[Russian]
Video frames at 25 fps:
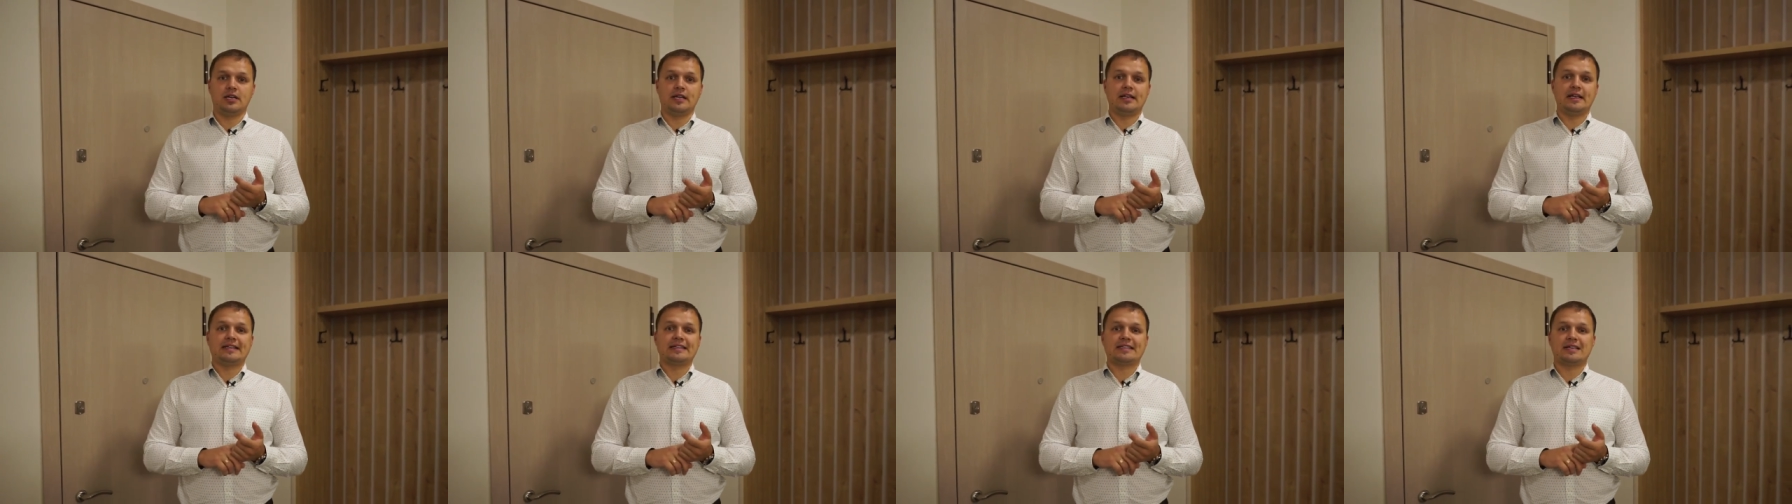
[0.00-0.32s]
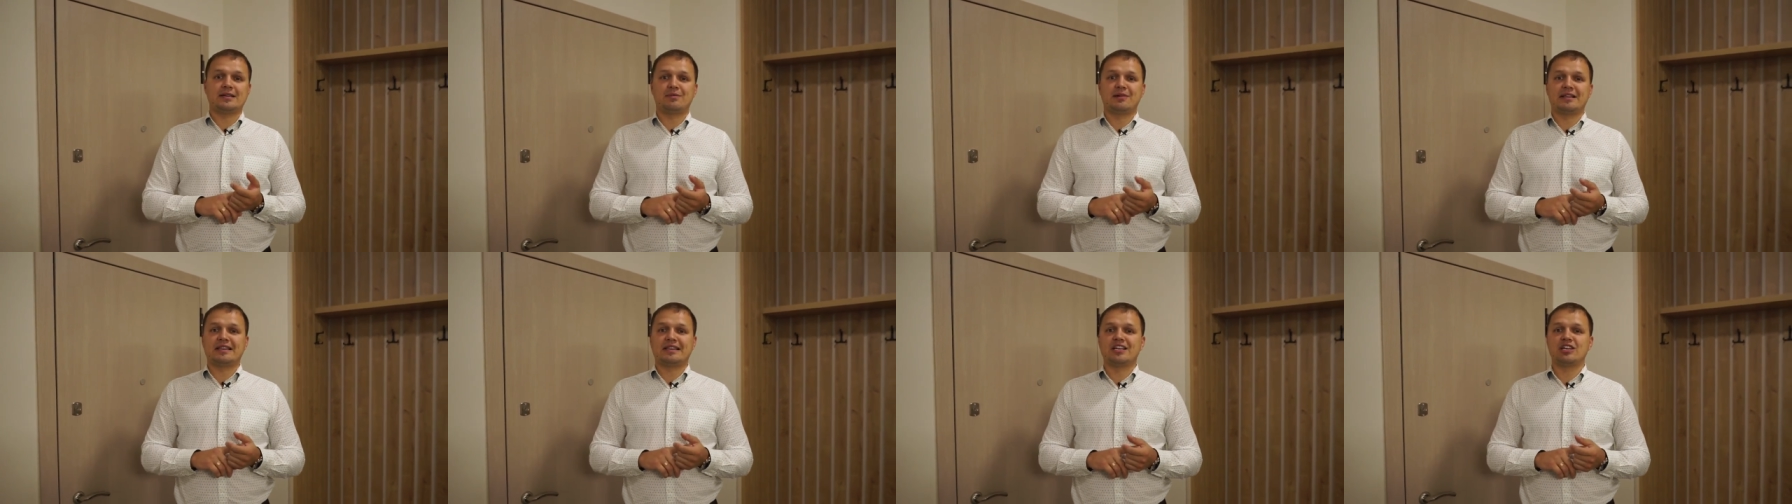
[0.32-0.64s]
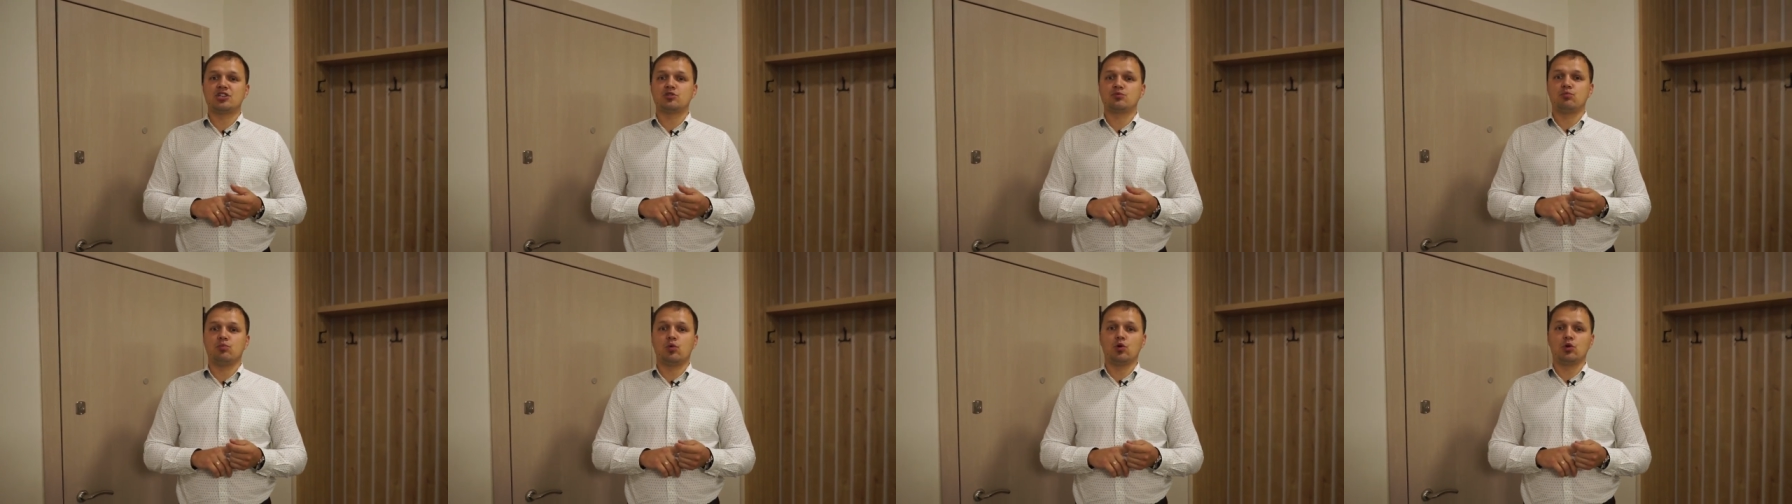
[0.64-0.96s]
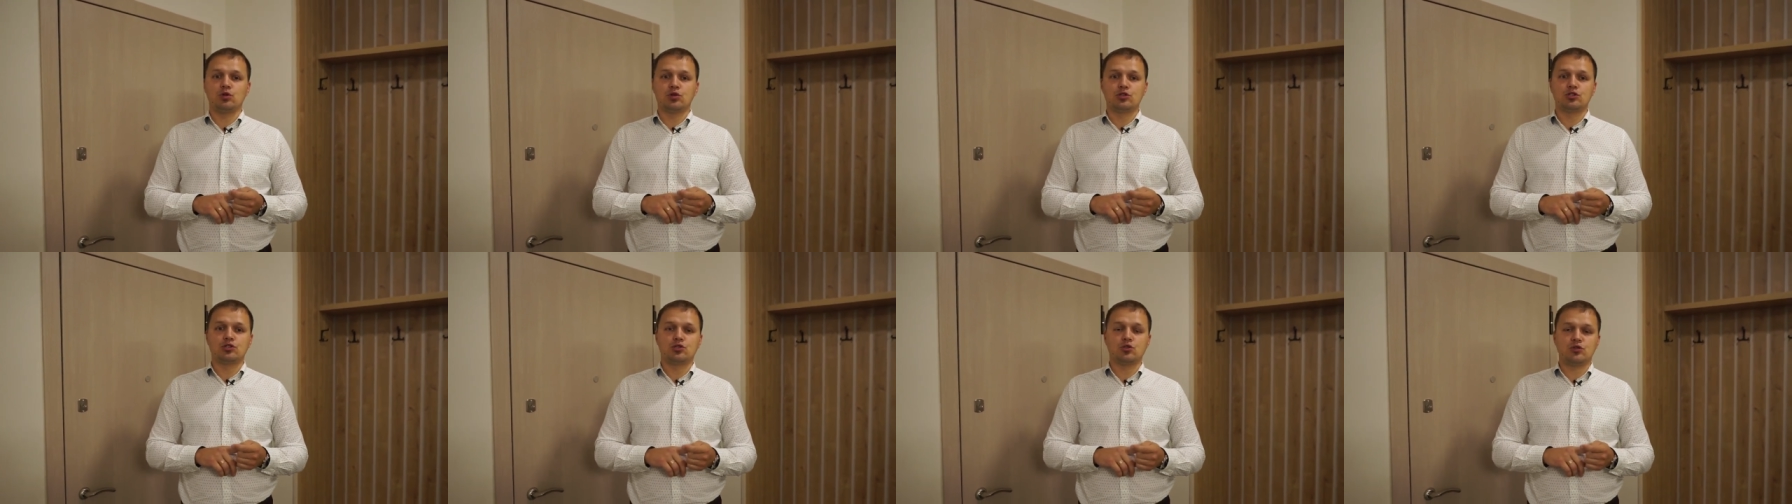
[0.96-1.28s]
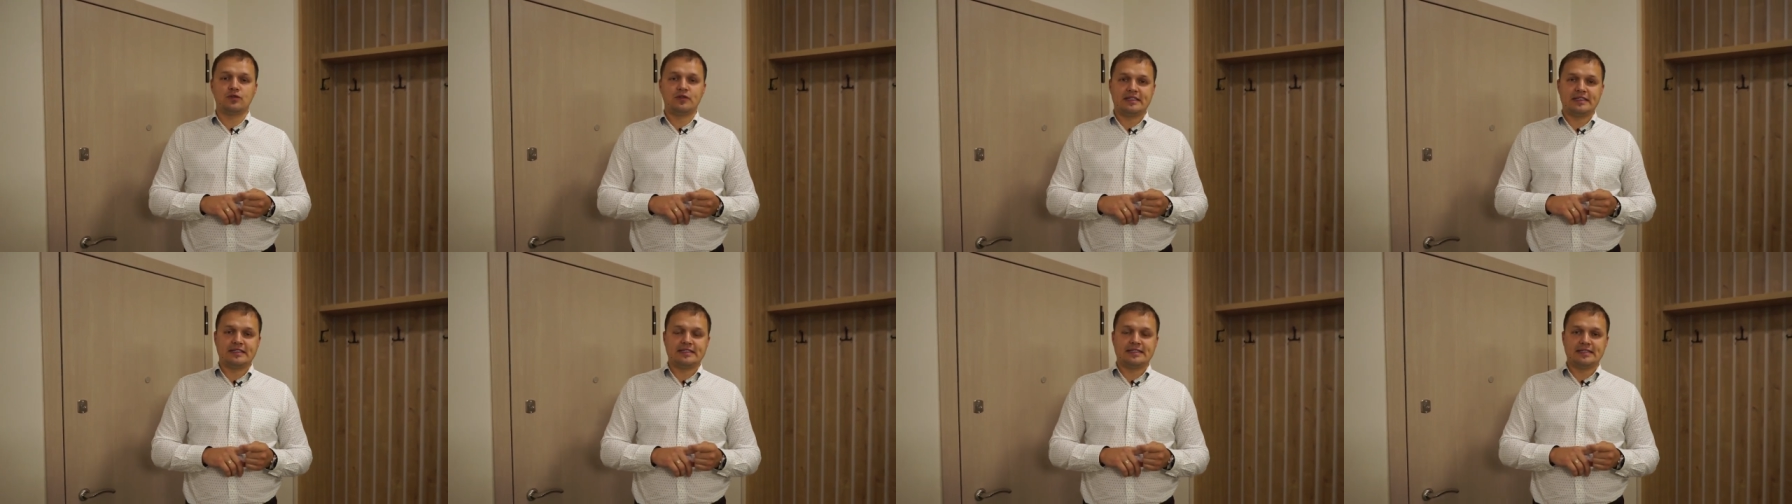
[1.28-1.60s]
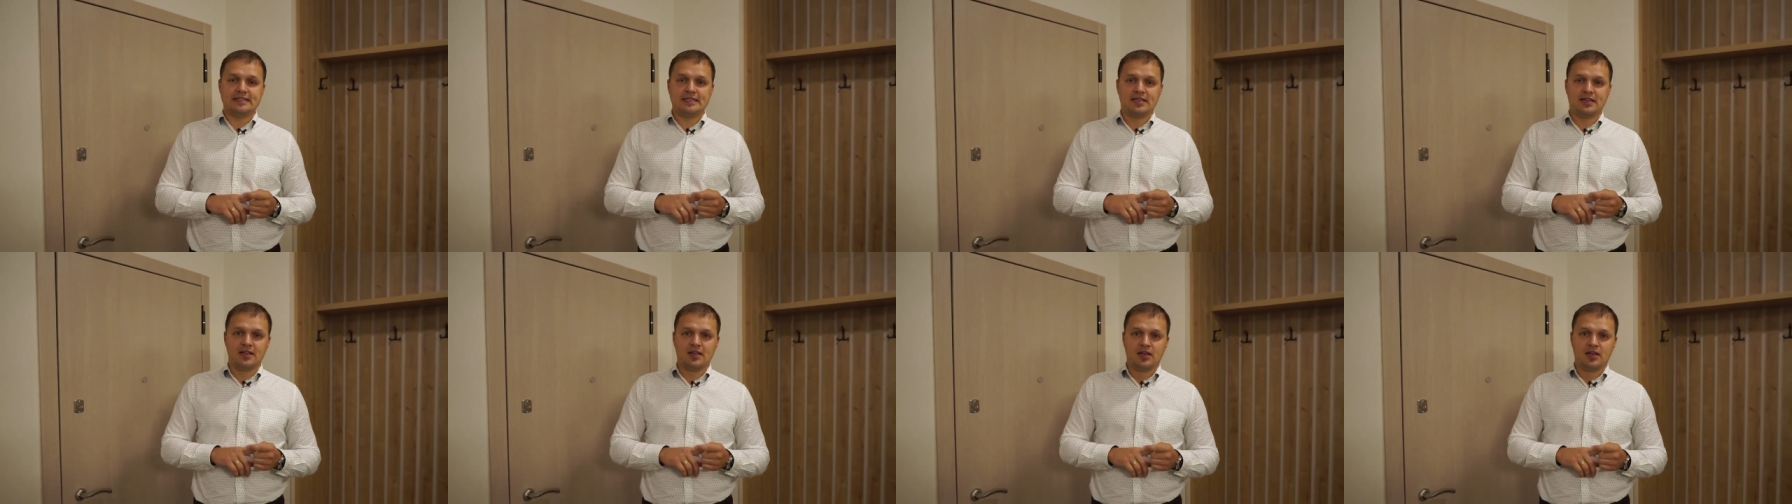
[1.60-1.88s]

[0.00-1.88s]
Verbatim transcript: электромонтаж полностью весь.